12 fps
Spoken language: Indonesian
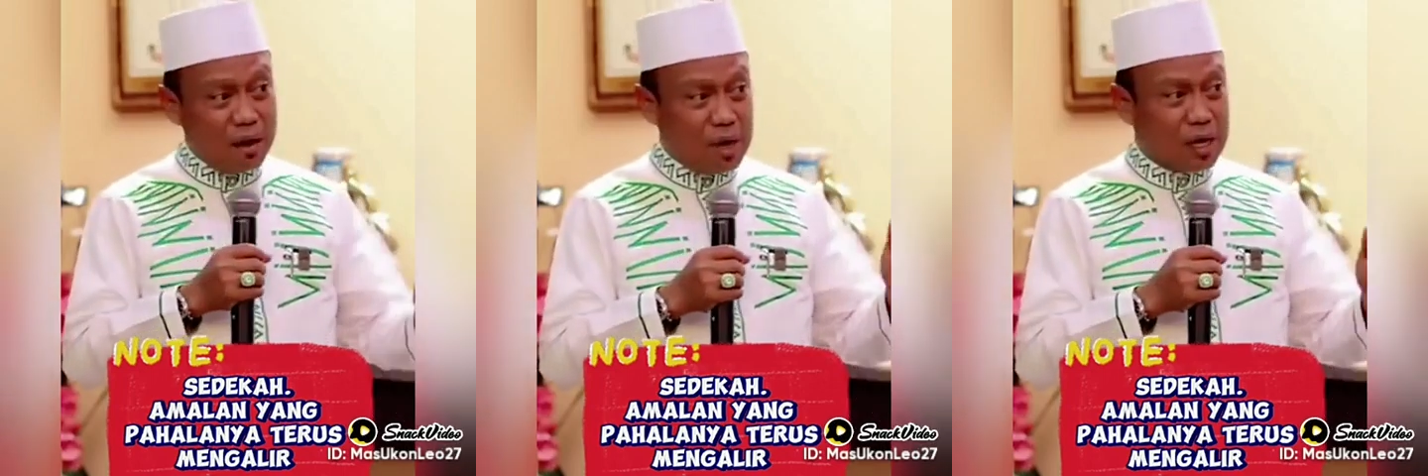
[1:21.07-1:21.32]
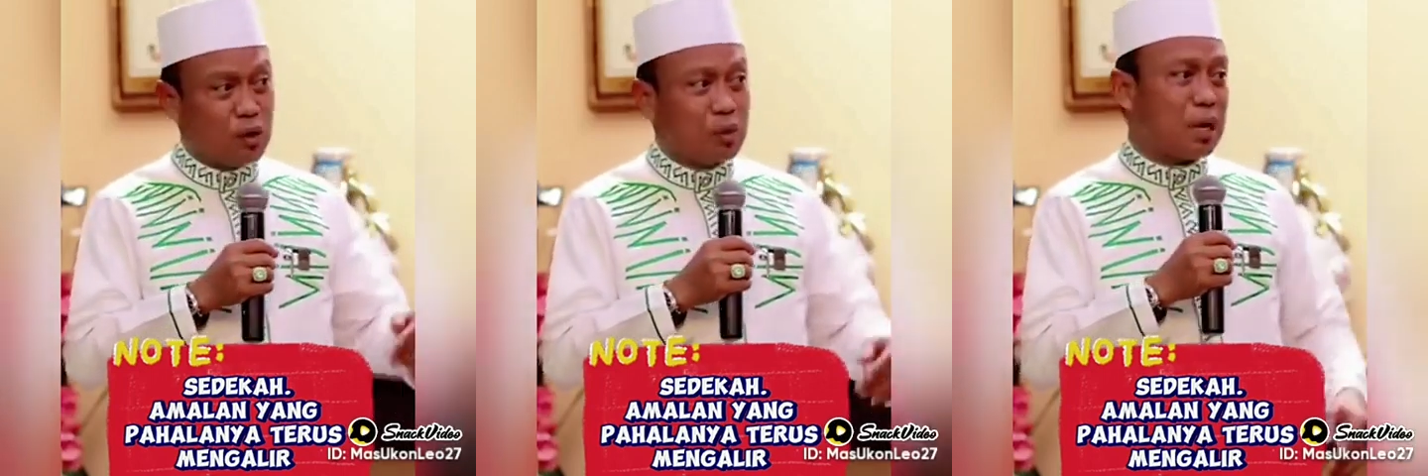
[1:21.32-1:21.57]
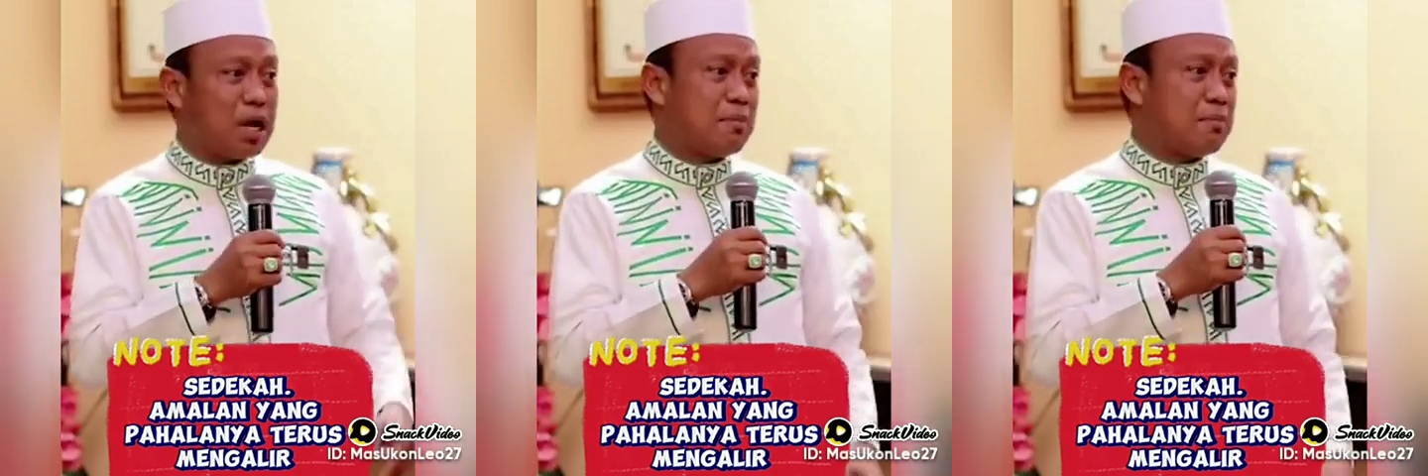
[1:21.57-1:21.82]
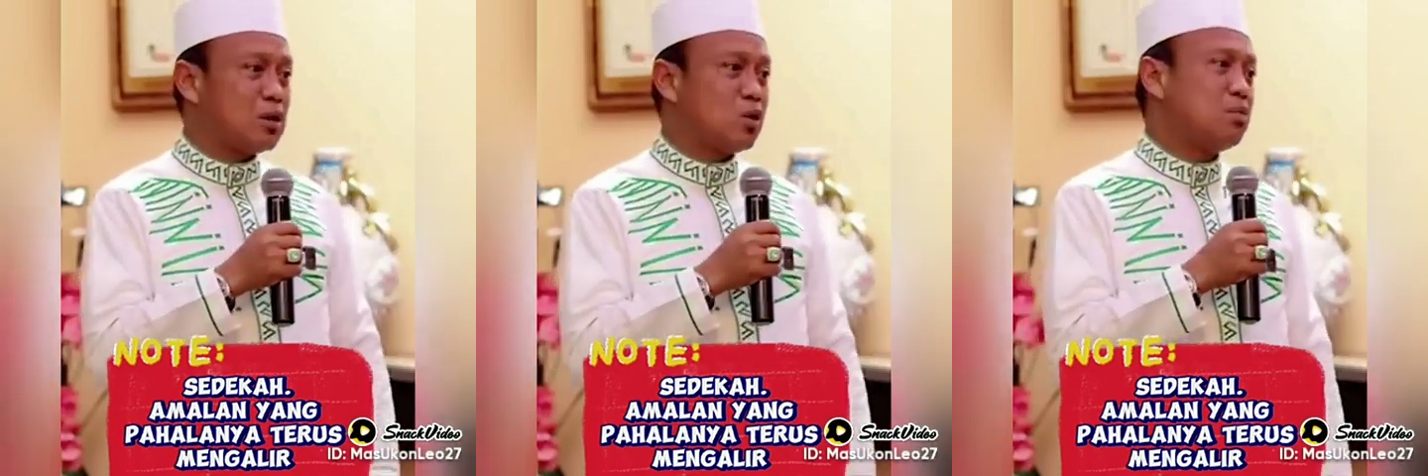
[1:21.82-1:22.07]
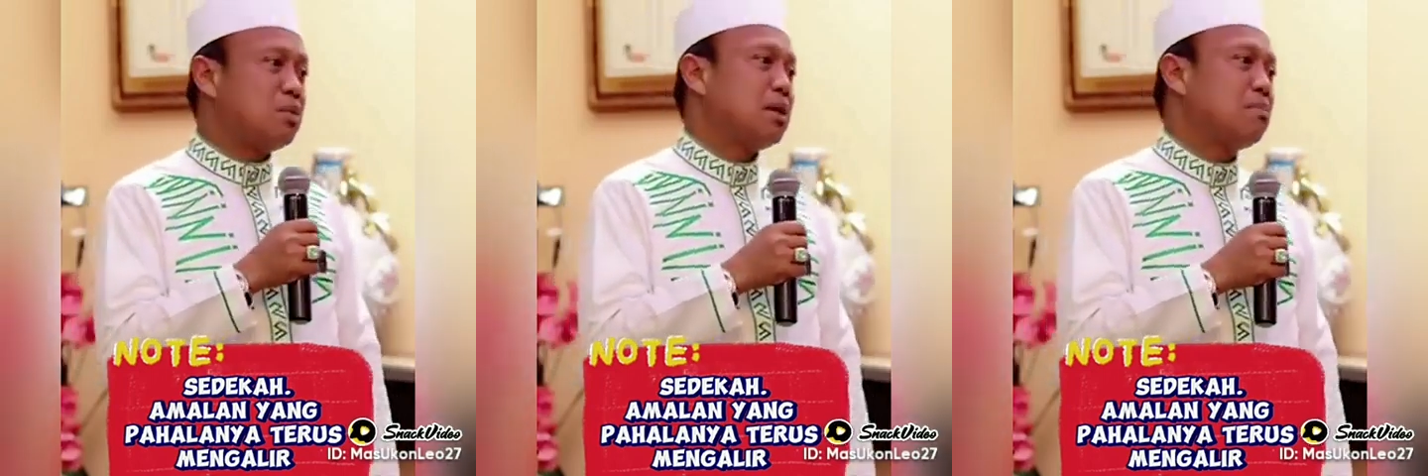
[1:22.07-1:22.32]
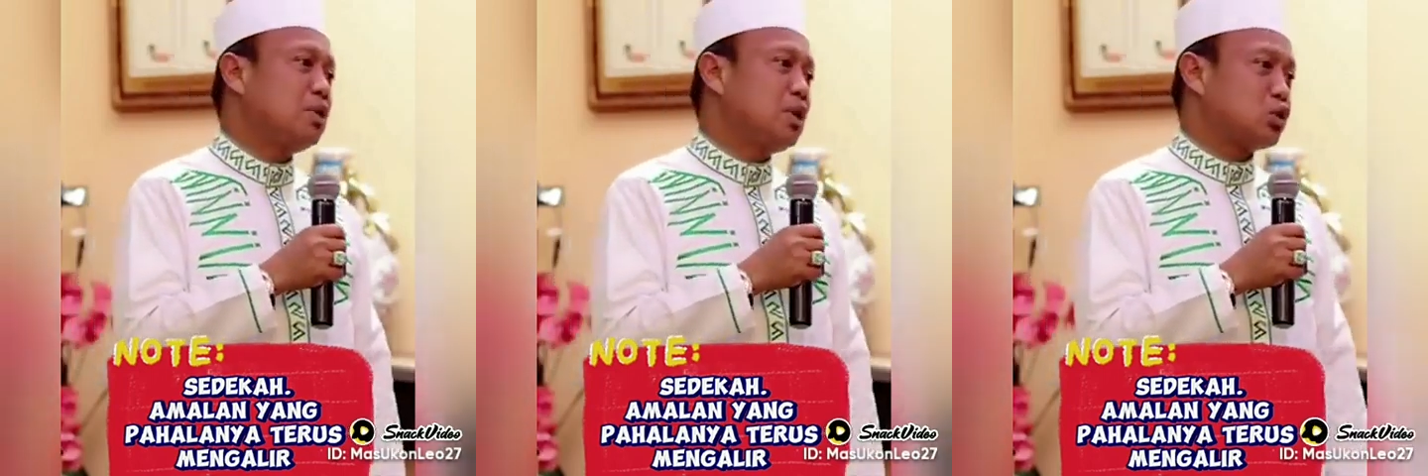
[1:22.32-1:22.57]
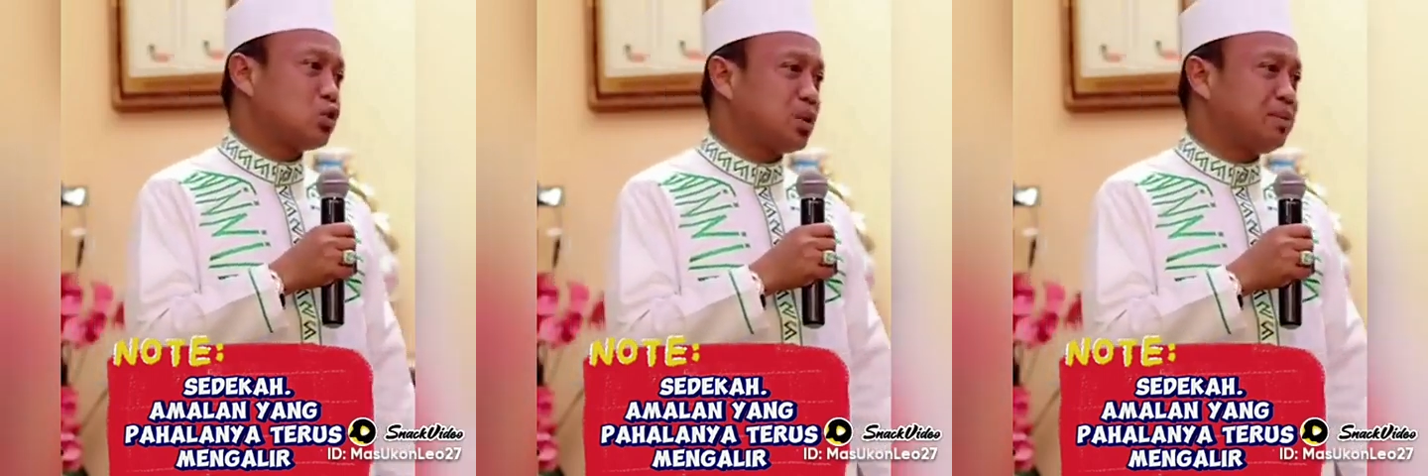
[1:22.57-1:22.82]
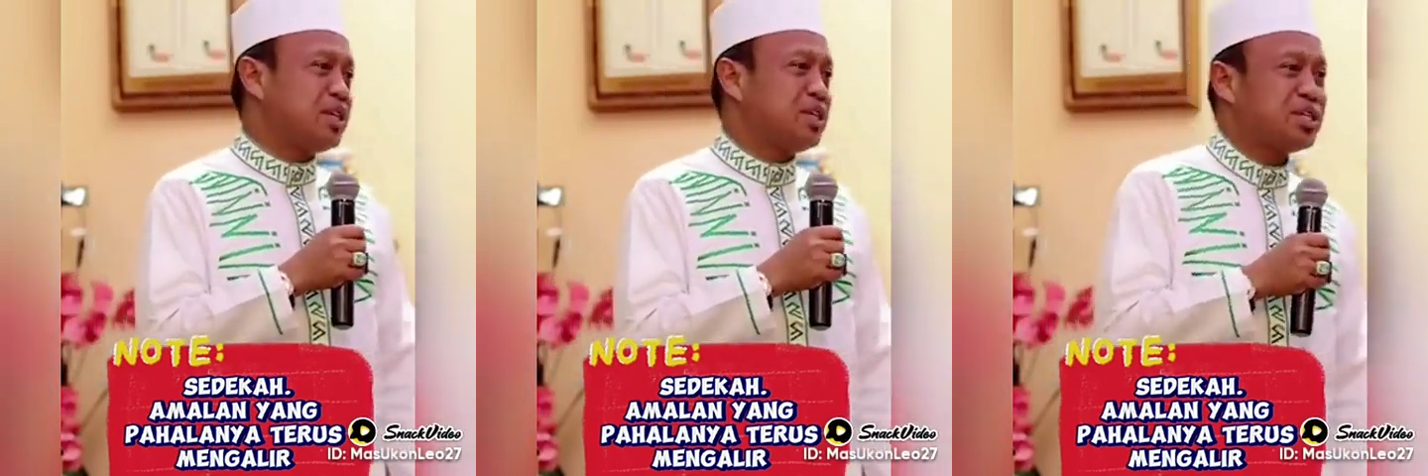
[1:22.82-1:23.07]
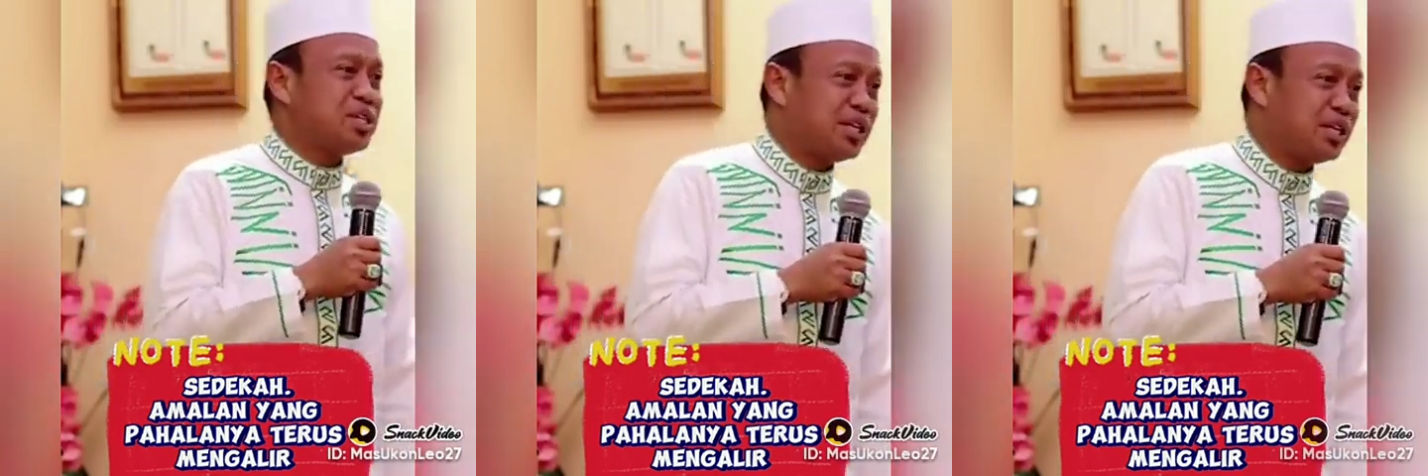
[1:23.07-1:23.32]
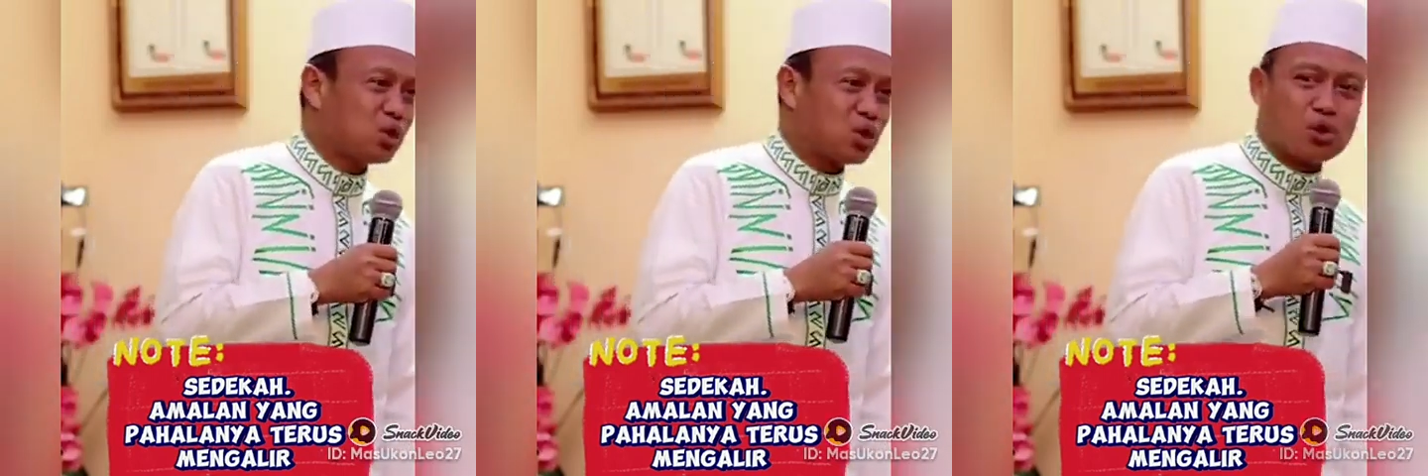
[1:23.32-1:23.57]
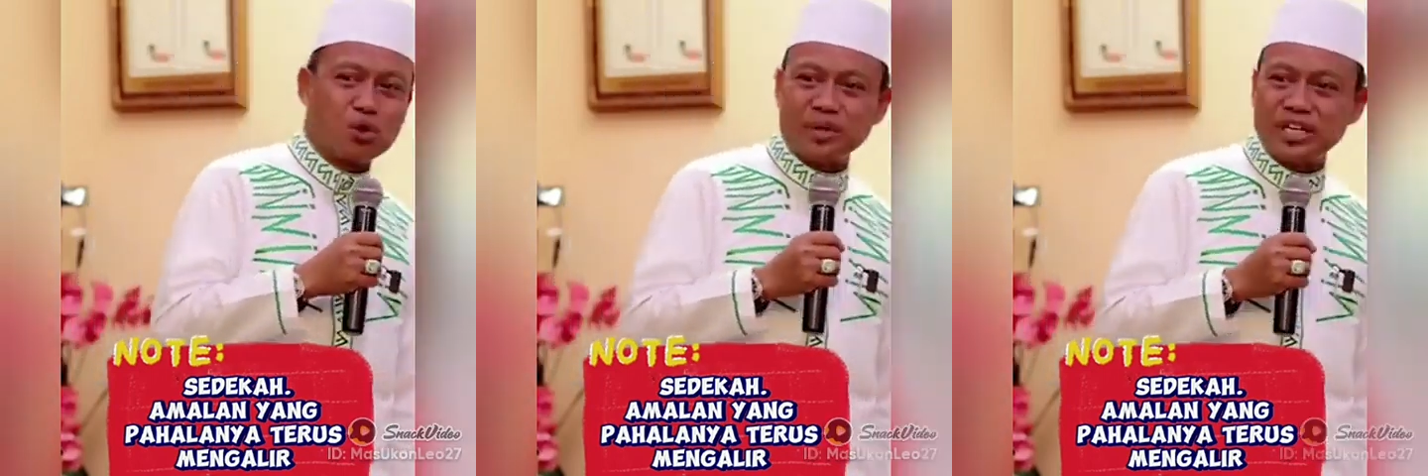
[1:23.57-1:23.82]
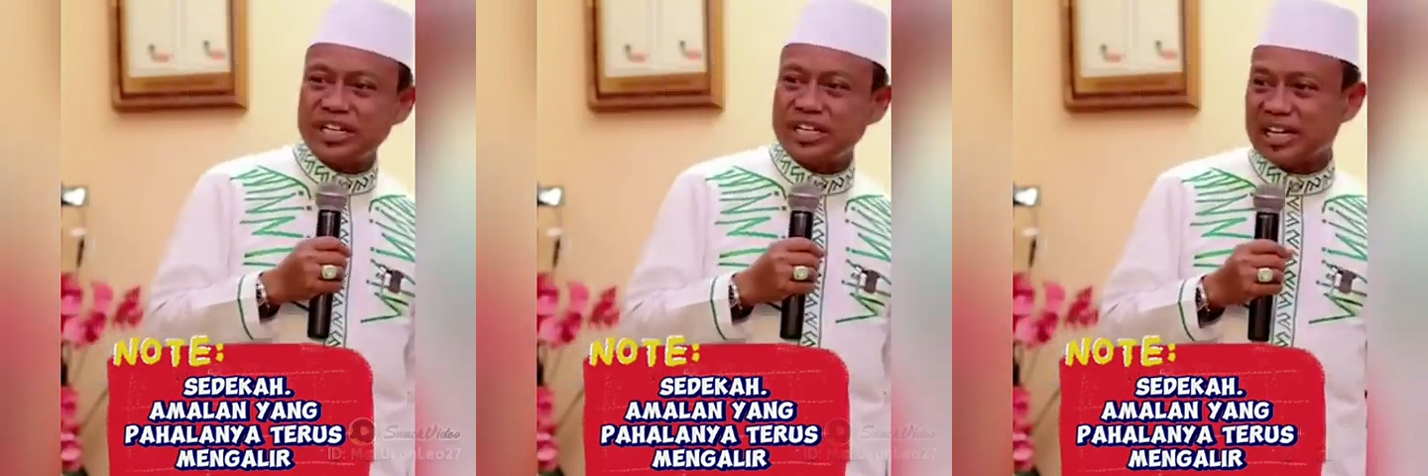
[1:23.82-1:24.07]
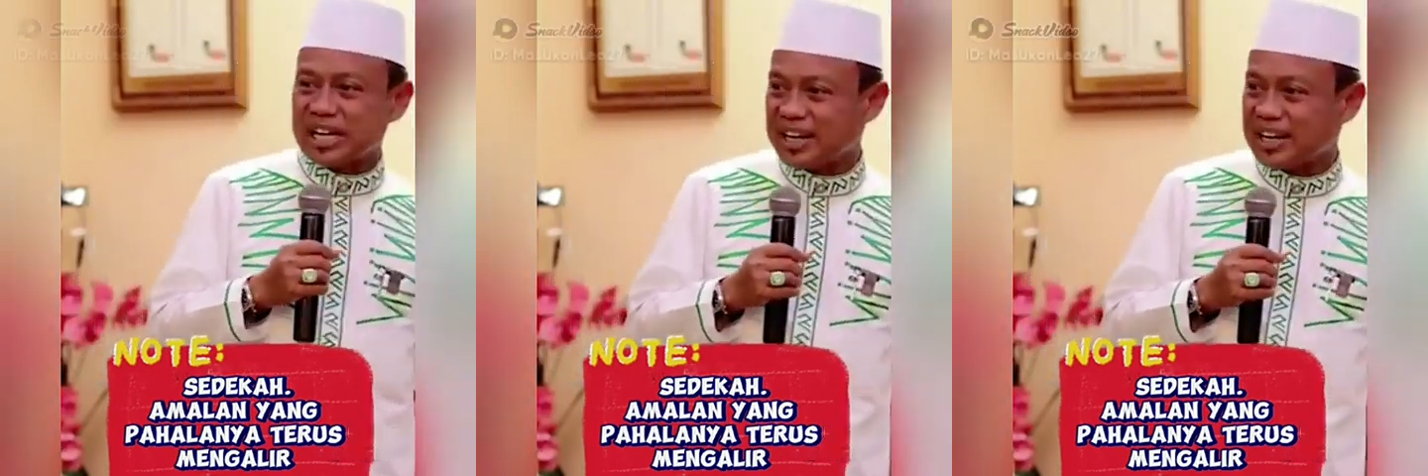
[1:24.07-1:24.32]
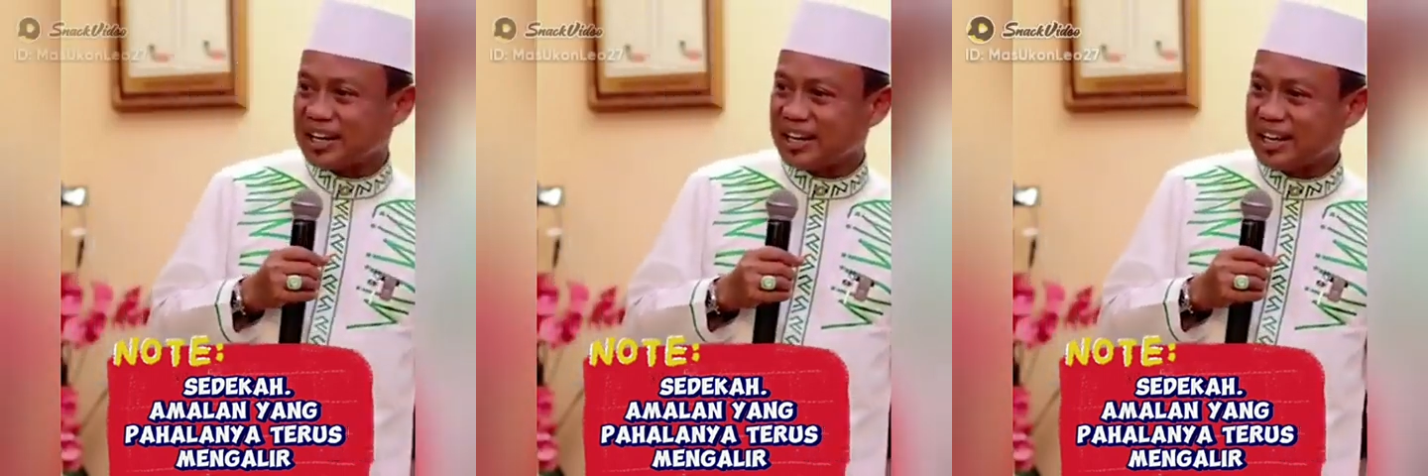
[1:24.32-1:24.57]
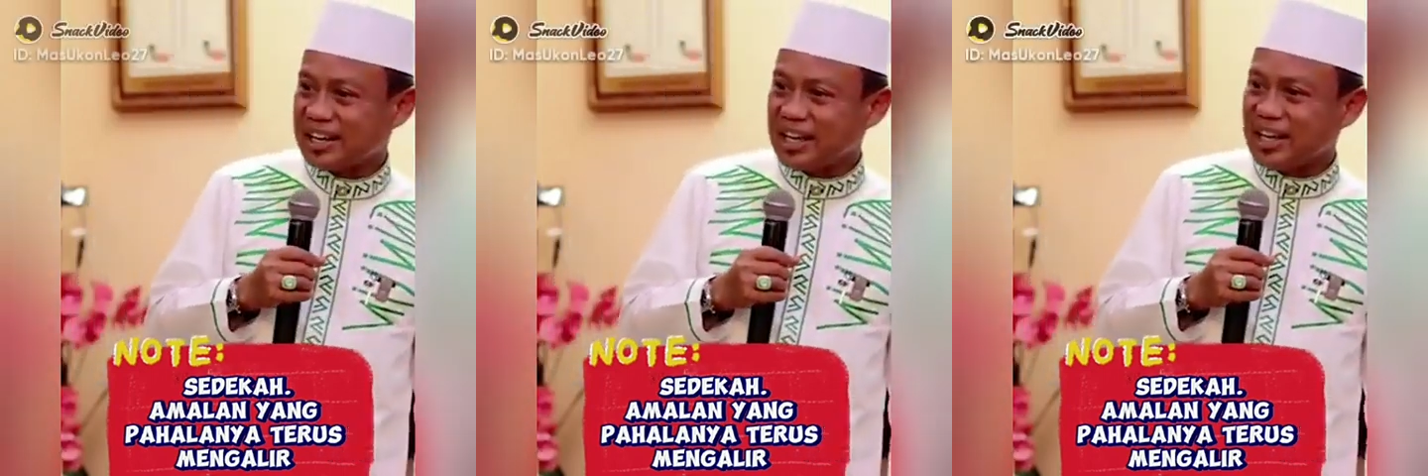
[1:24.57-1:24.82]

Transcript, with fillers: almarhum almarhumah beliau suami istri tokoh pendidikan